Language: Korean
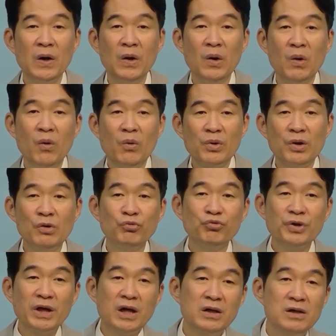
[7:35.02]
오늘
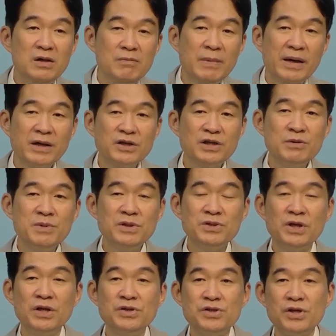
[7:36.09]
우리가 얼마나 힘이
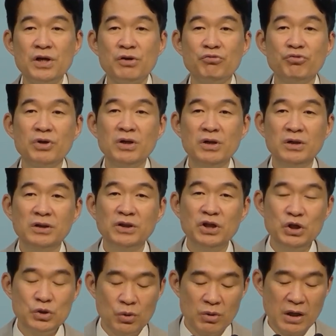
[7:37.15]
센지 우리를
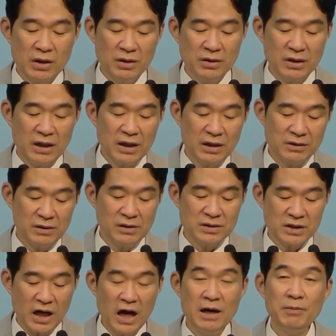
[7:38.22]
의존하는 나라들
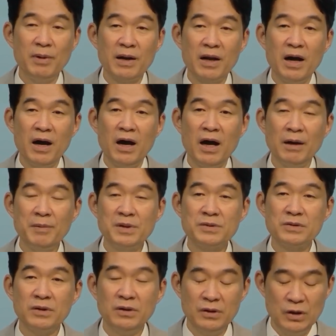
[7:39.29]
잘 봐라
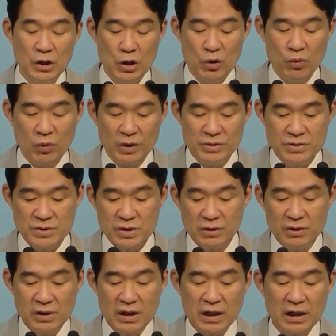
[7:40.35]
하면서
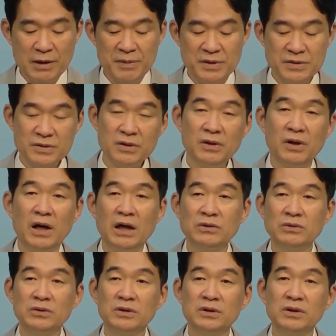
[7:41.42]
원정을 나가면서
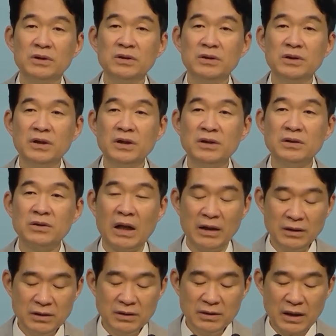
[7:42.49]
아주
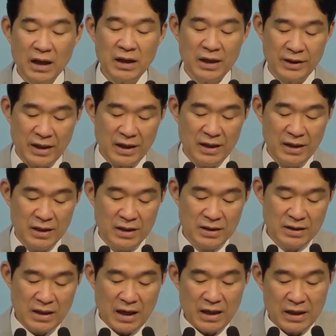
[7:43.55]
의기당당하게
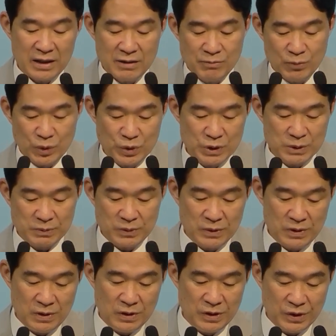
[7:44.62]
나가는
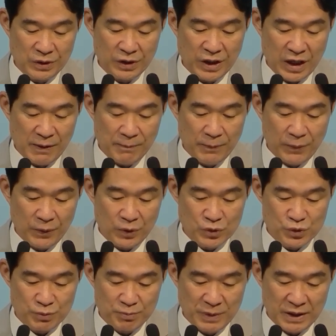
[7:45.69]
모습을 여기에
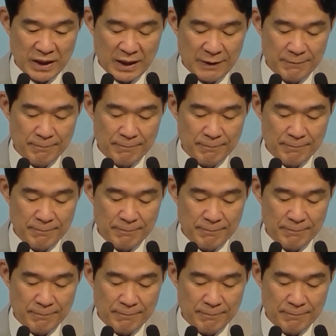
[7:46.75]
보여줍니다.